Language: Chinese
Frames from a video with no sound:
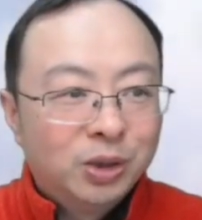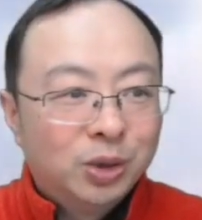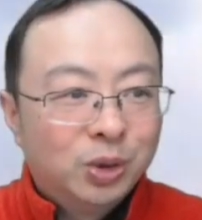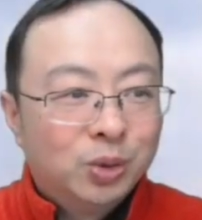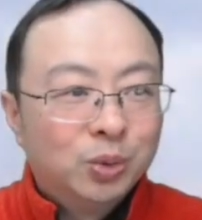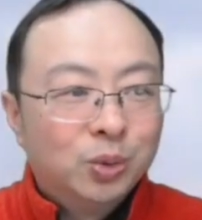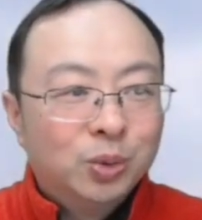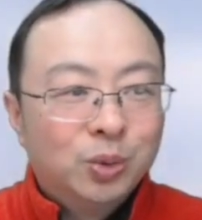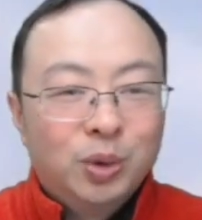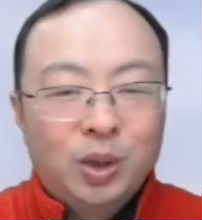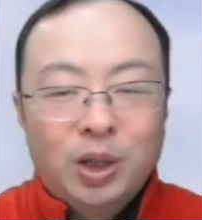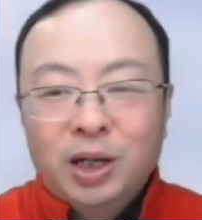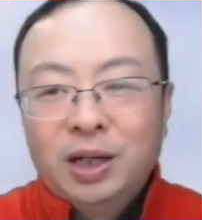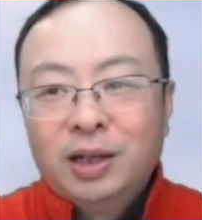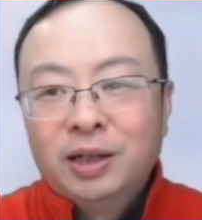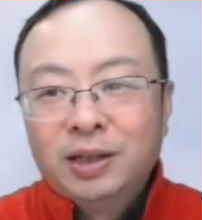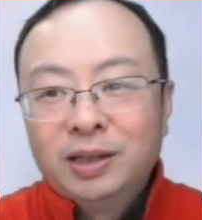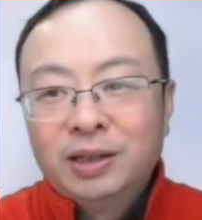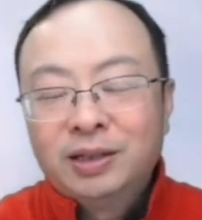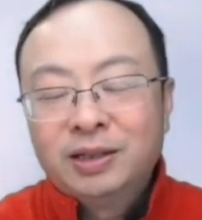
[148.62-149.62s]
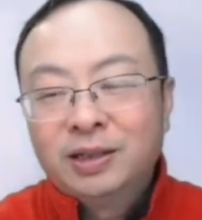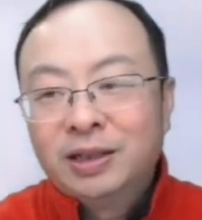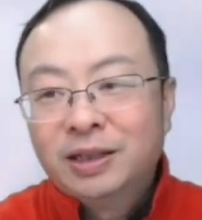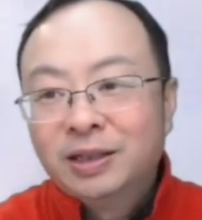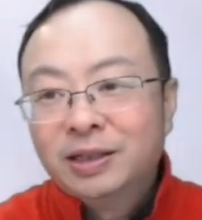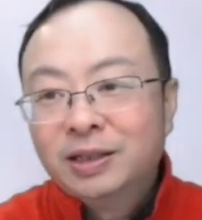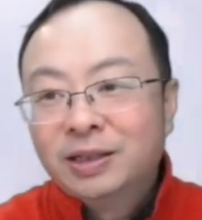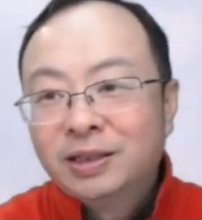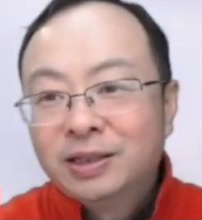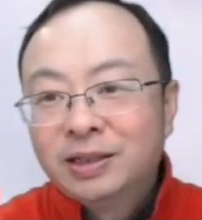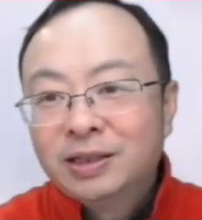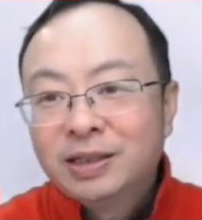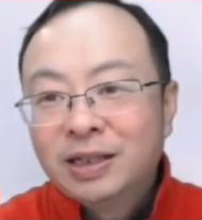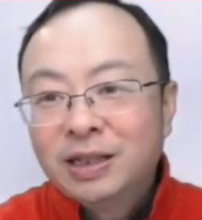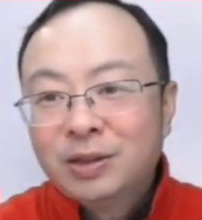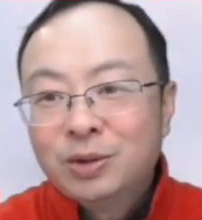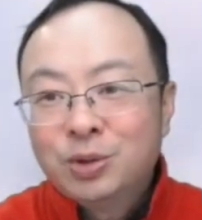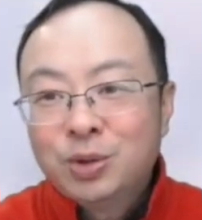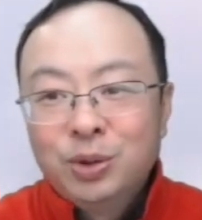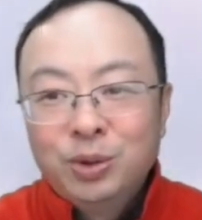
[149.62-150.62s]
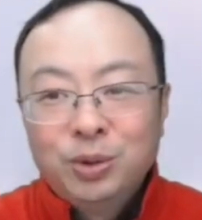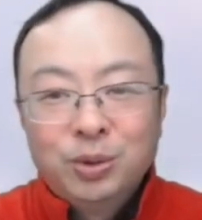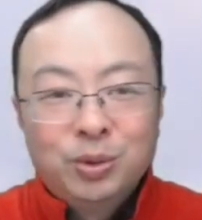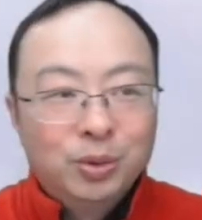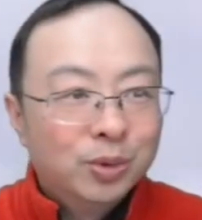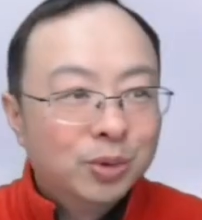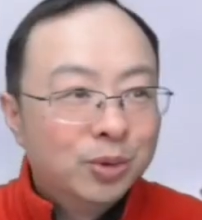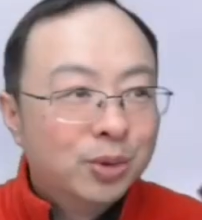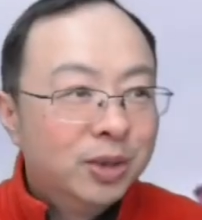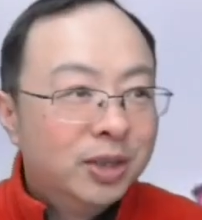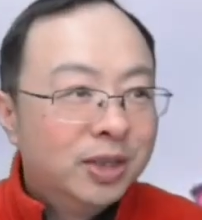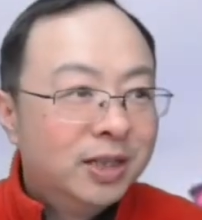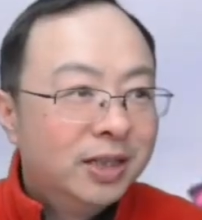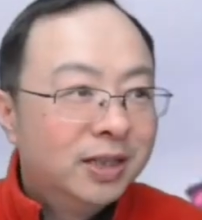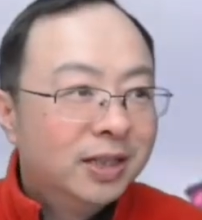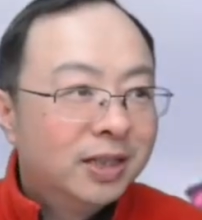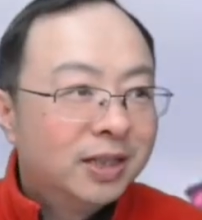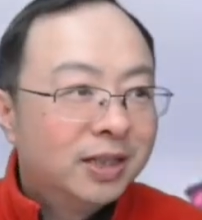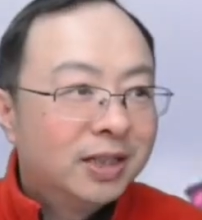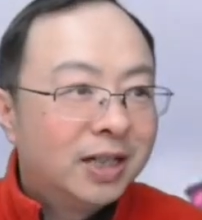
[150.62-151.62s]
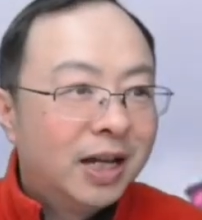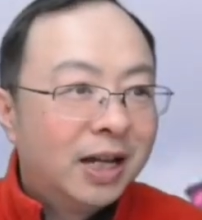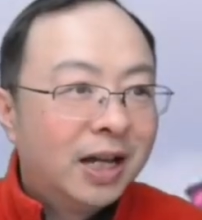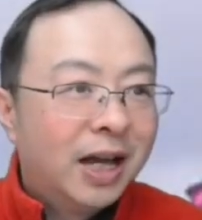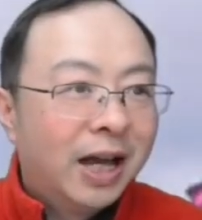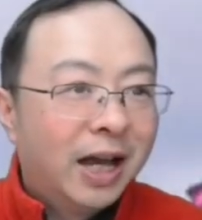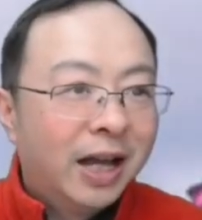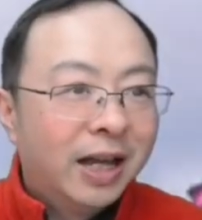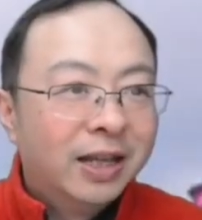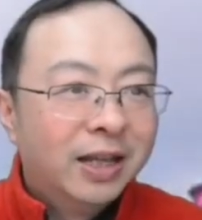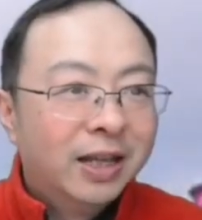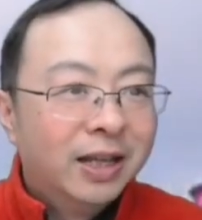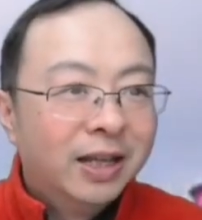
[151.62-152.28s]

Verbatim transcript: 书啊！这在寸土寸金的上海，